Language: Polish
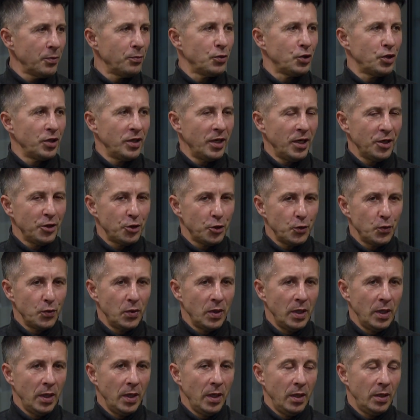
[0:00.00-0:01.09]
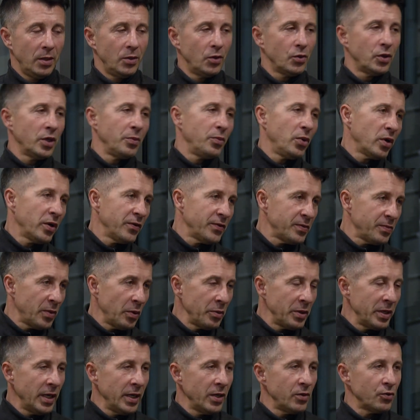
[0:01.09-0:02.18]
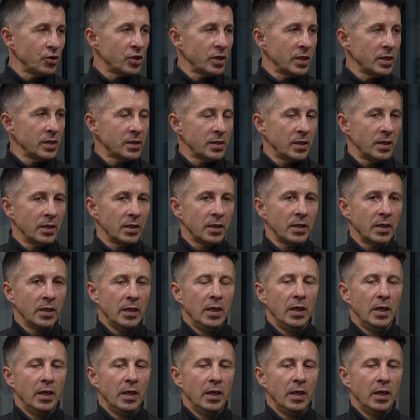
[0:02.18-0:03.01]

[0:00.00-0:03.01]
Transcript: przyjaciół i do tej pory wspominają czas, jak